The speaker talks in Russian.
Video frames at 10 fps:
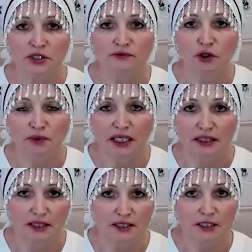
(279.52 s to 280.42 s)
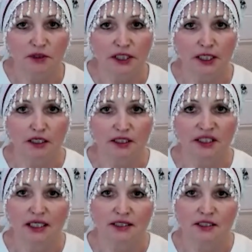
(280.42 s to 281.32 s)
живем на этой земле
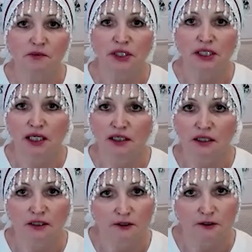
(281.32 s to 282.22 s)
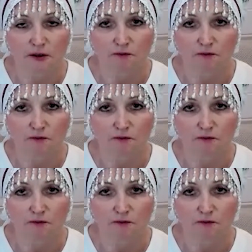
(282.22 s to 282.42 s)
не один миллиард лет.